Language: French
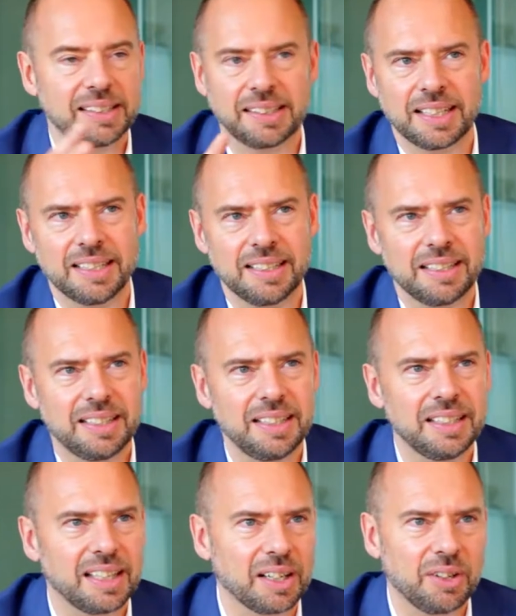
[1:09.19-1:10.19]
la
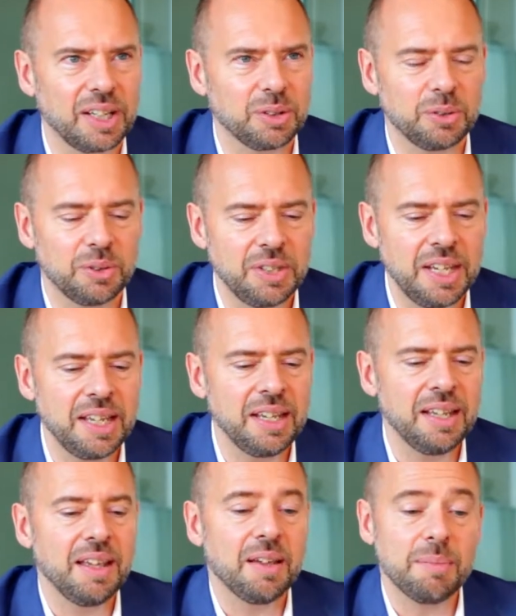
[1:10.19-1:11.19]
statistique, la collecte de données,
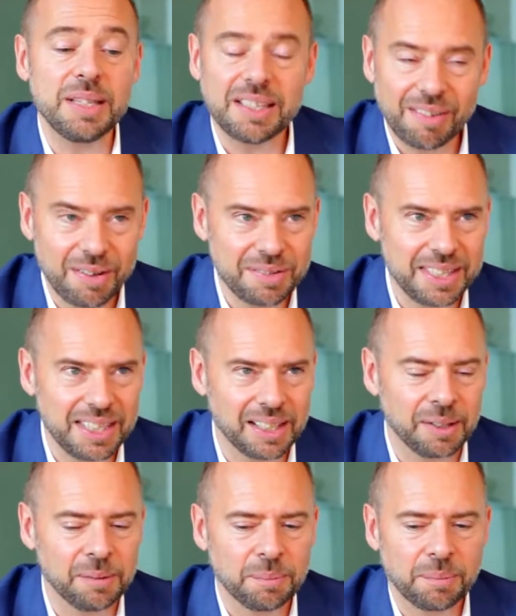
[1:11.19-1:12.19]
mais ça va venir.